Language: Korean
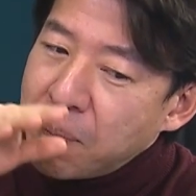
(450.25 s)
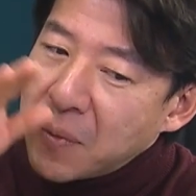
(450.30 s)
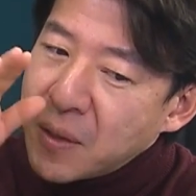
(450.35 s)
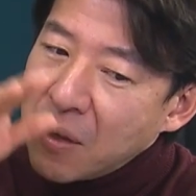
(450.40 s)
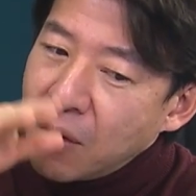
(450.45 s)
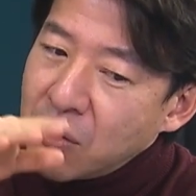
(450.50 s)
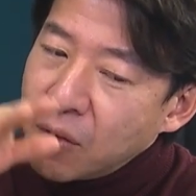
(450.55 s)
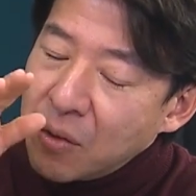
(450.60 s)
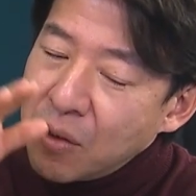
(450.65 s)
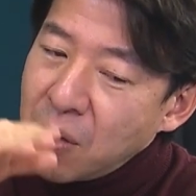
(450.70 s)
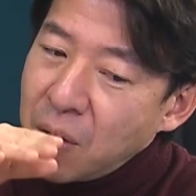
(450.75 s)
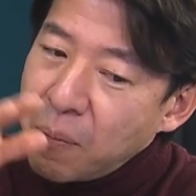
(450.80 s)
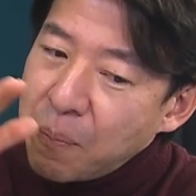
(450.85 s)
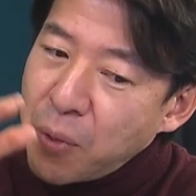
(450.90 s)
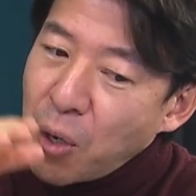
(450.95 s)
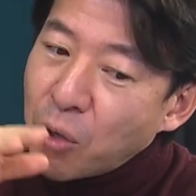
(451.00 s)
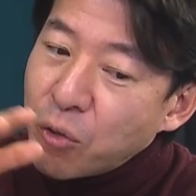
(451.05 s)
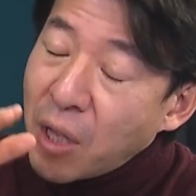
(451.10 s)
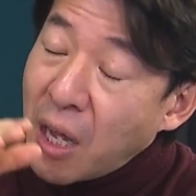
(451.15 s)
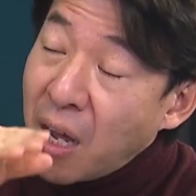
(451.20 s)
어떤
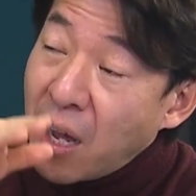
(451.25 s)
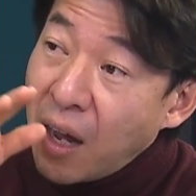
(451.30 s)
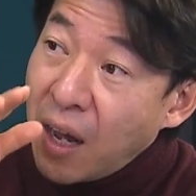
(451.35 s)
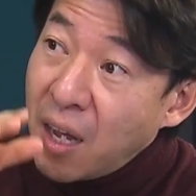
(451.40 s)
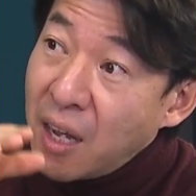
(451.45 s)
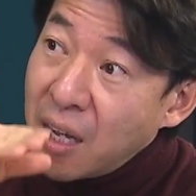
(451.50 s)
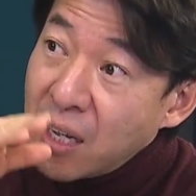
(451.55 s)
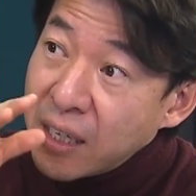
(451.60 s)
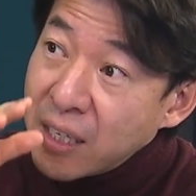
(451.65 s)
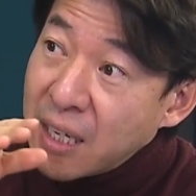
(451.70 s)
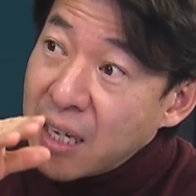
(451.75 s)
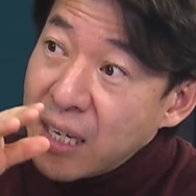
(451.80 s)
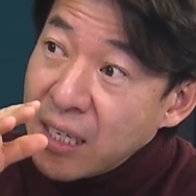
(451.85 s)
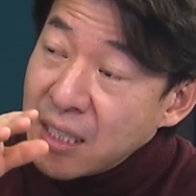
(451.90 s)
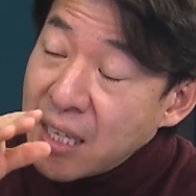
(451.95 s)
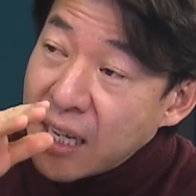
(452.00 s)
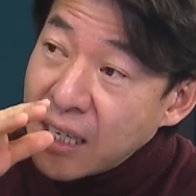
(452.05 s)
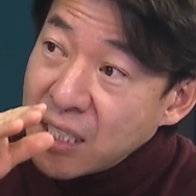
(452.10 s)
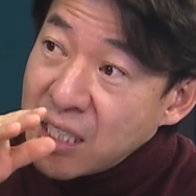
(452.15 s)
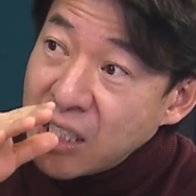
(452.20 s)
변화에
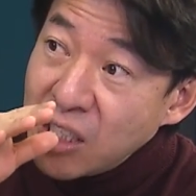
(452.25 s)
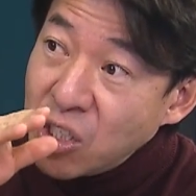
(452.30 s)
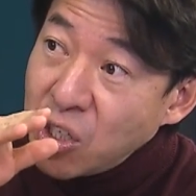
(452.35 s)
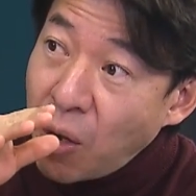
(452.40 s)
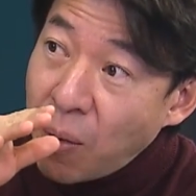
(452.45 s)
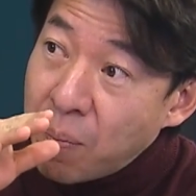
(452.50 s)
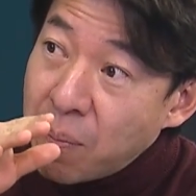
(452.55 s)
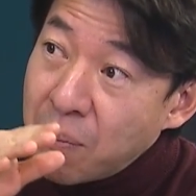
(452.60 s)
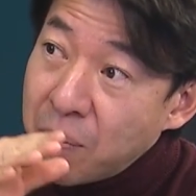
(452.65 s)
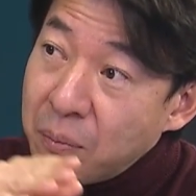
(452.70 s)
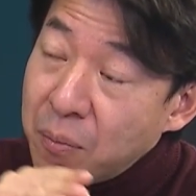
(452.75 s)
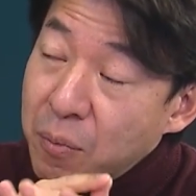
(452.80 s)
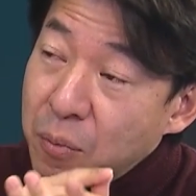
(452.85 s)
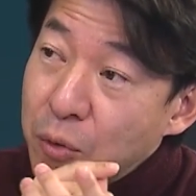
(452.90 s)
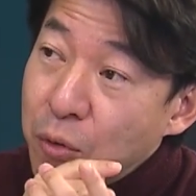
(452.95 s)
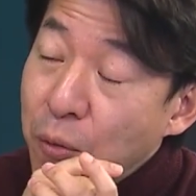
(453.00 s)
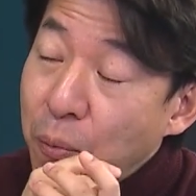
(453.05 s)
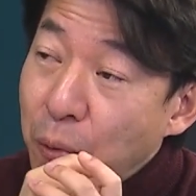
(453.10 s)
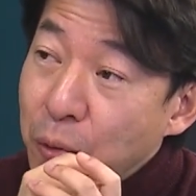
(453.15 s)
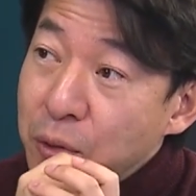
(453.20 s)
대한 시점.
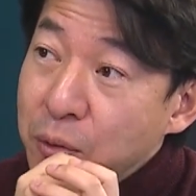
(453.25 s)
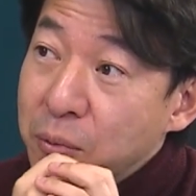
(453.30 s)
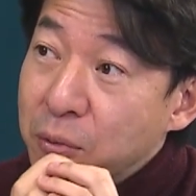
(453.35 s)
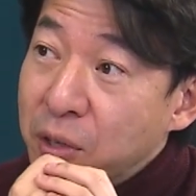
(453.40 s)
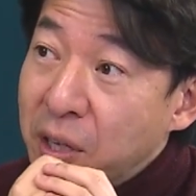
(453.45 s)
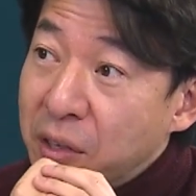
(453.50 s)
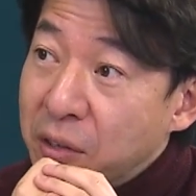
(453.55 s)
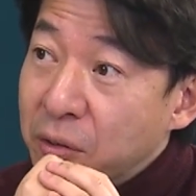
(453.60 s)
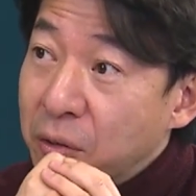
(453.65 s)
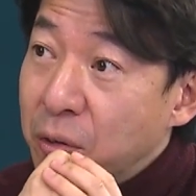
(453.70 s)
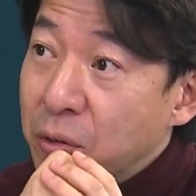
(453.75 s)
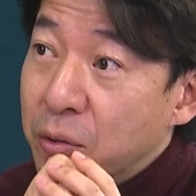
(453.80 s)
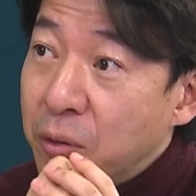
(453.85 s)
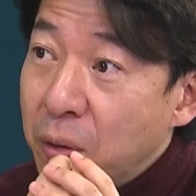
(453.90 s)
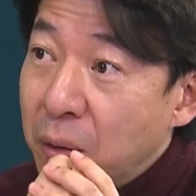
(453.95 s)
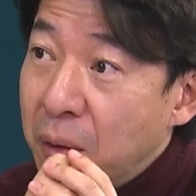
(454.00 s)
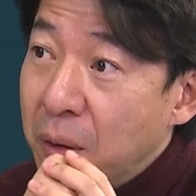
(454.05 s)
물어보시면 되는 거죠.